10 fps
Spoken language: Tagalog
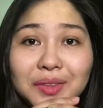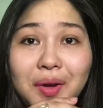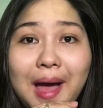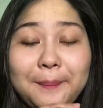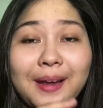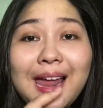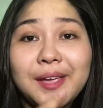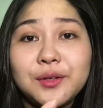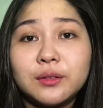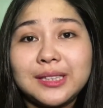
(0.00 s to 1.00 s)
Ito nga pala
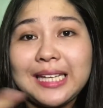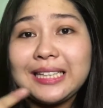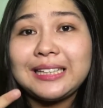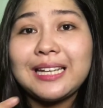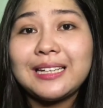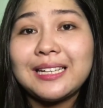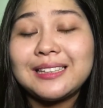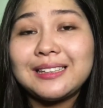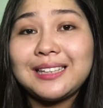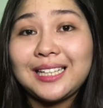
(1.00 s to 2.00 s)
yung tint na
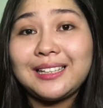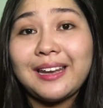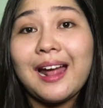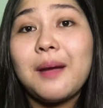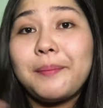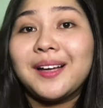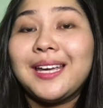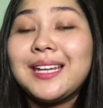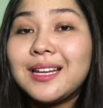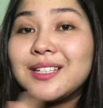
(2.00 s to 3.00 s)
natitira kapag
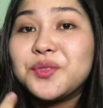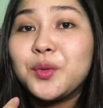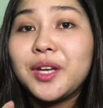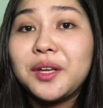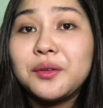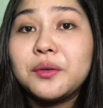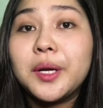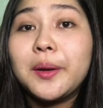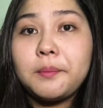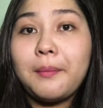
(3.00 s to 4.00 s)
inalis mo na yung
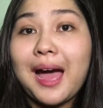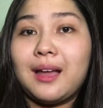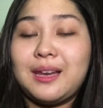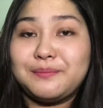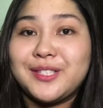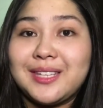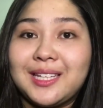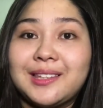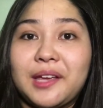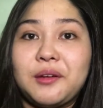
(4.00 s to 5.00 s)
MAC lipstick
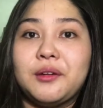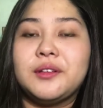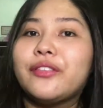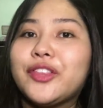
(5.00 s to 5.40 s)
na yon.